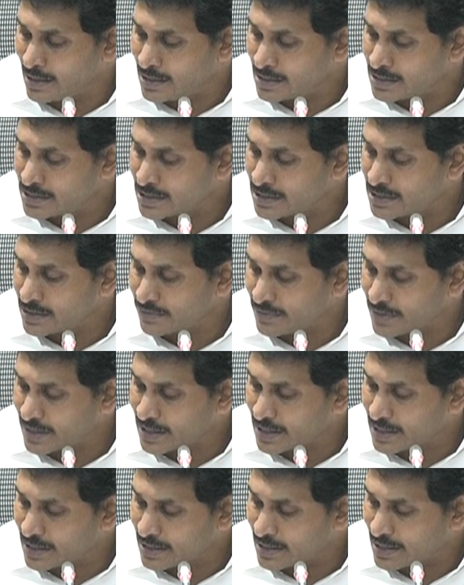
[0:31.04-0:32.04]

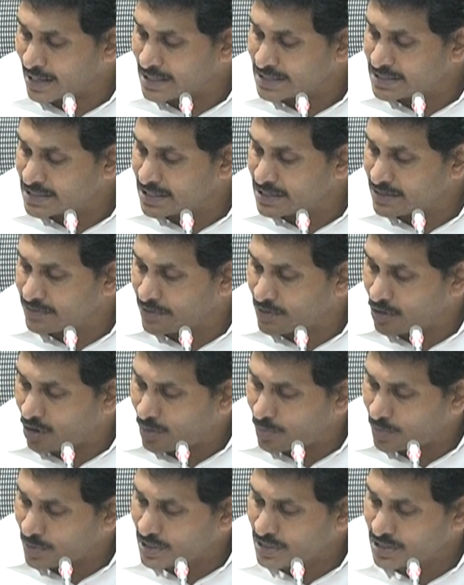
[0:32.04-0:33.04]
సర్టిఫికేట్ కన్సెంట్ ఫర్
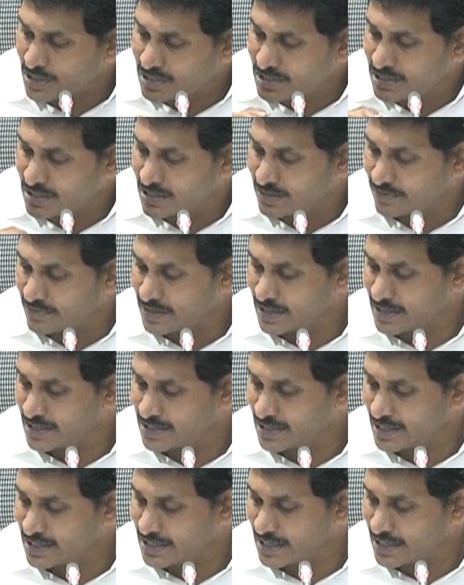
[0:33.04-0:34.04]
ఆపరేషన్ సర్టిఫికేట్స్
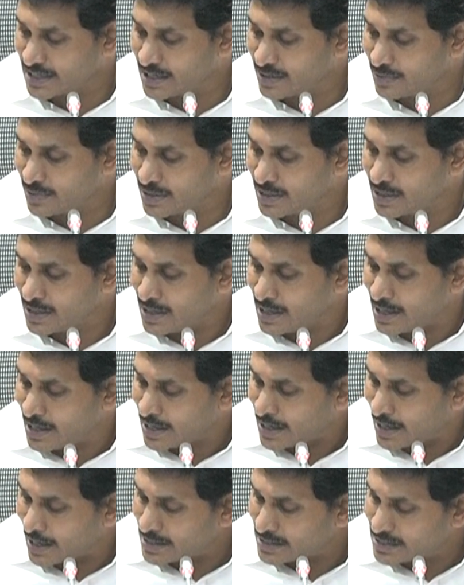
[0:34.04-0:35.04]
అయితేనేమి
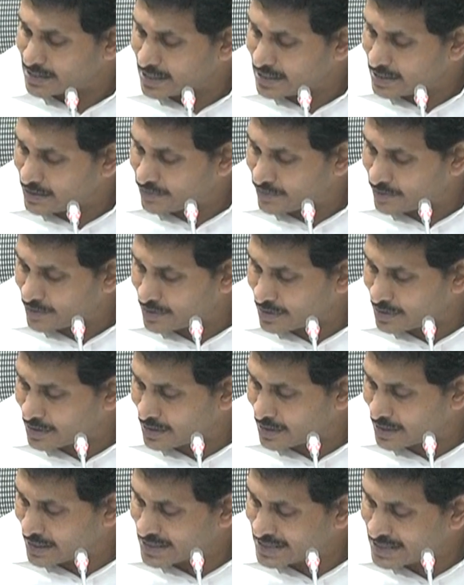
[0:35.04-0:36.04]
కన్సెంట్ ఫర్
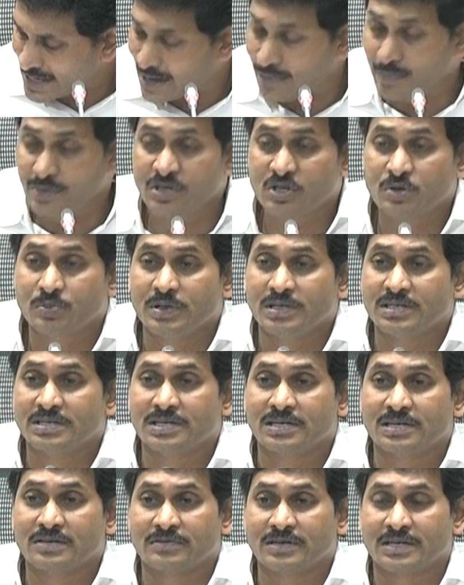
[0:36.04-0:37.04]
ఎస్టాబ్లిష్మెంట్
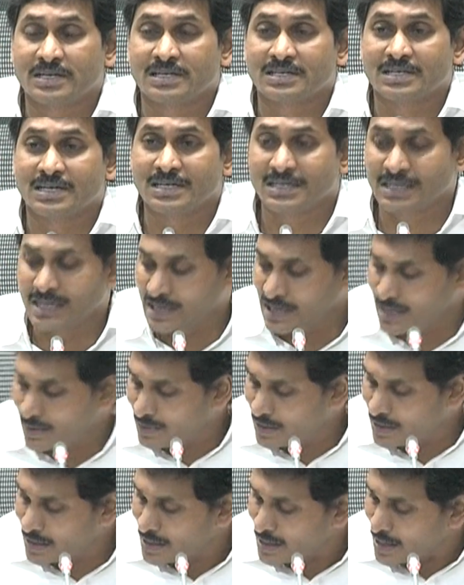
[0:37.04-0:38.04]
సర్టిఫికేట్స్ అయితేనేమి